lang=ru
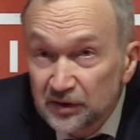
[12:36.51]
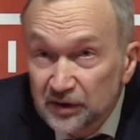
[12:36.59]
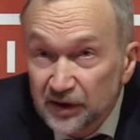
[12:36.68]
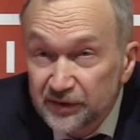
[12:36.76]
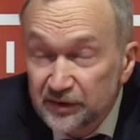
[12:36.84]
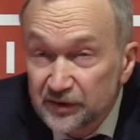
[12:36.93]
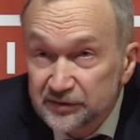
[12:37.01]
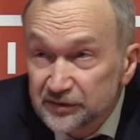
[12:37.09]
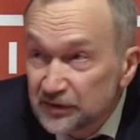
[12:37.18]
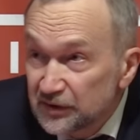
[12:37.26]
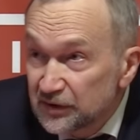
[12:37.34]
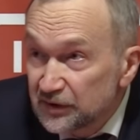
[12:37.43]
один
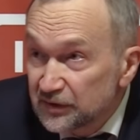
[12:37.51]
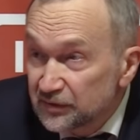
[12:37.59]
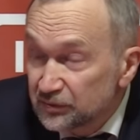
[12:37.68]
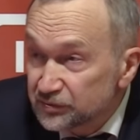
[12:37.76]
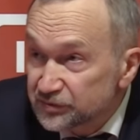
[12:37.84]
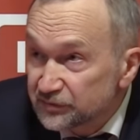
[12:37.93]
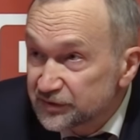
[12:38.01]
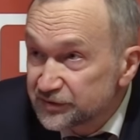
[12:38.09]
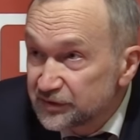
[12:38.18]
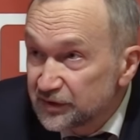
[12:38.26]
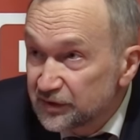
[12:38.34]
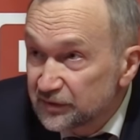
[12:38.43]
из тоже
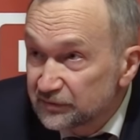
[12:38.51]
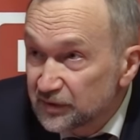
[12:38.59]
вождей